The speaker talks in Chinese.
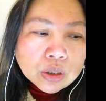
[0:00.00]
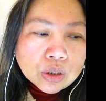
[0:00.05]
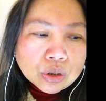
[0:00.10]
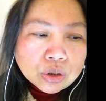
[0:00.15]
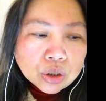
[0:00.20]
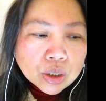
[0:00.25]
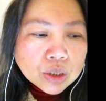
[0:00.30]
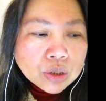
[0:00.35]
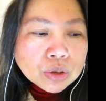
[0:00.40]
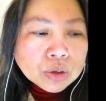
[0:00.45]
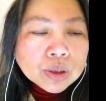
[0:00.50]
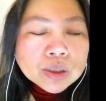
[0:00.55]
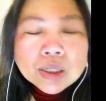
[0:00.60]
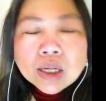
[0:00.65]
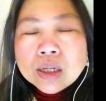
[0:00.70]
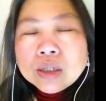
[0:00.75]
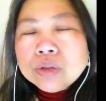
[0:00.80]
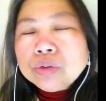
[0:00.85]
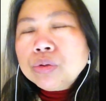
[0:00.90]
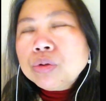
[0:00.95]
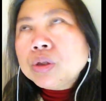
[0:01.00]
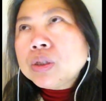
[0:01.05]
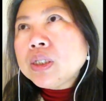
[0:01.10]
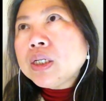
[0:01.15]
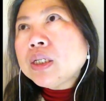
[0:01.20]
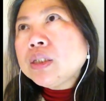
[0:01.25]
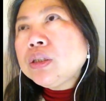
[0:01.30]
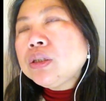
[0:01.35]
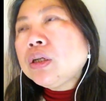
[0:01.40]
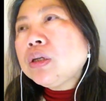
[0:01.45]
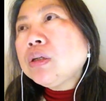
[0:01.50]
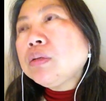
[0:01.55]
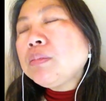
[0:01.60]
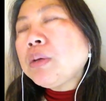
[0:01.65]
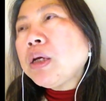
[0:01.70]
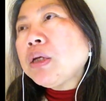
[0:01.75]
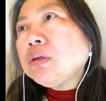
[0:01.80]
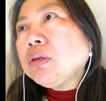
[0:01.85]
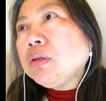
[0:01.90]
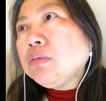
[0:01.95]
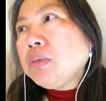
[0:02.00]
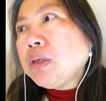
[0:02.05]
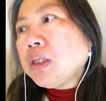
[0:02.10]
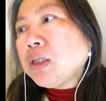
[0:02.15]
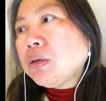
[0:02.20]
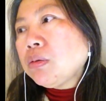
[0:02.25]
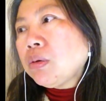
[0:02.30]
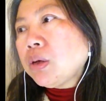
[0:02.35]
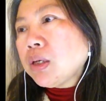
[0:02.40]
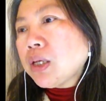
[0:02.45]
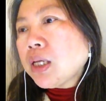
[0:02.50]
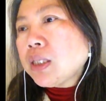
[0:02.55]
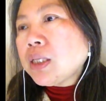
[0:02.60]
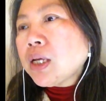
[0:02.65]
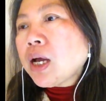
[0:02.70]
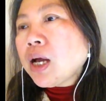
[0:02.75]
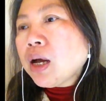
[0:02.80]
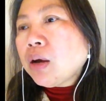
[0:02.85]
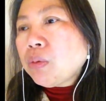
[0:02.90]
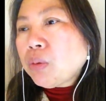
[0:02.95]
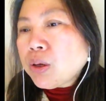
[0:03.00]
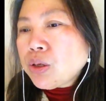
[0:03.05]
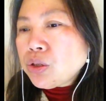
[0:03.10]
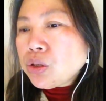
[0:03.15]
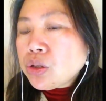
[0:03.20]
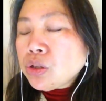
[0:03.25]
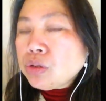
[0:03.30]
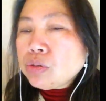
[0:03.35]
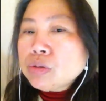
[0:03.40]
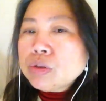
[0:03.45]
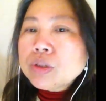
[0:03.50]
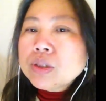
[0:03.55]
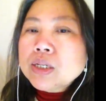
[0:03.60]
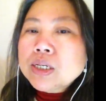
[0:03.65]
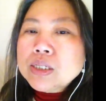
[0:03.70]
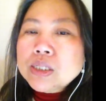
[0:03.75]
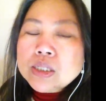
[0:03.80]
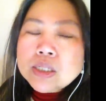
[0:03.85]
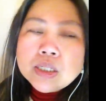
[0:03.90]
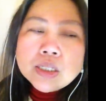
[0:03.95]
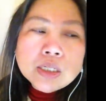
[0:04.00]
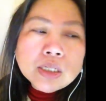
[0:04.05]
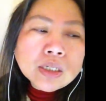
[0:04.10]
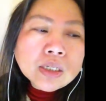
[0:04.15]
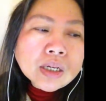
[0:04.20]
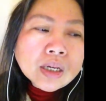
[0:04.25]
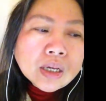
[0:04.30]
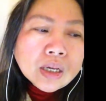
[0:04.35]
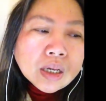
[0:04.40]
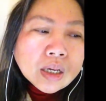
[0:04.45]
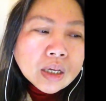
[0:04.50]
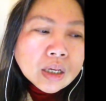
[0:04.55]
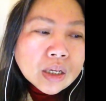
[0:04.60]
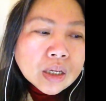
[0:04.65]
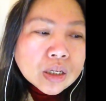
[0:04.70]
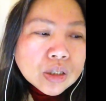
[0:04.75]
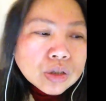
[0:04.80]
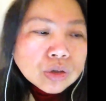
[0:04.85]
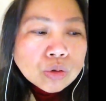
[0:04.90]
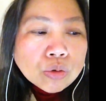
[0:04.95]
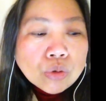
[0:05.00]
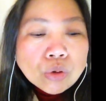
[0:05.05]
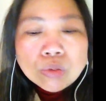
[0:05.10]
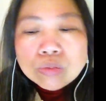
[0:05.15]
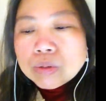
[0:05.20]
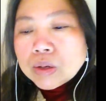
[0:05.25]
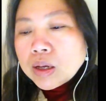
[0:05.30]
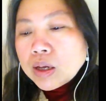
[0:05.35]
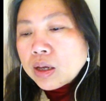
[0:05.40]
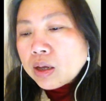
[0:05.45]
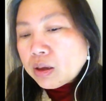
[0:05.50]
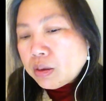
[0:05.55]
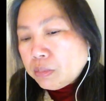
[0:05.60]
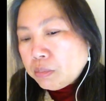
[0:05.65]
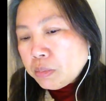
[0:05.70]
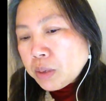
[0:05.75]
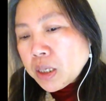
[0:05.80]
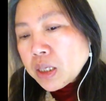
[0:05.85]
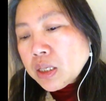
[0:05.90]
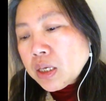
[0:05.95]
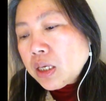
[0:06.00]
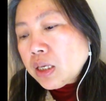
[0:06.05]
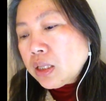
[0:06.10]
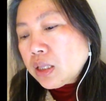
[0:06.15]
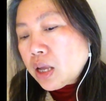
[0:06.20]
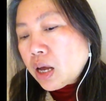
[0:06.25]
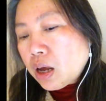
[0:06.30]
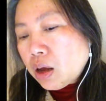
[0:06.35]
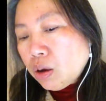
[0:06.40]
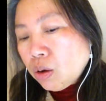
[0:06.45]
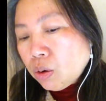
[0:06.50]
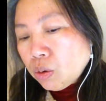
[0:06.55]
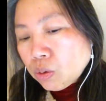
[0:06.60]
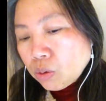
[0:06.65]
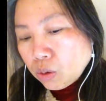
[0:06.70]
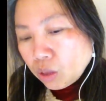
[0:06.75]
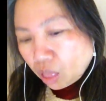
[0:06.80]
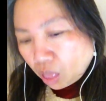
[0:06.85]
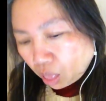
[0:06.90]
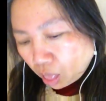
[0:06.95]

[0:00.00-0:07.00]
所以说呢，如果像这种梦里面的话，那他完全就是在执行中共的命令，然后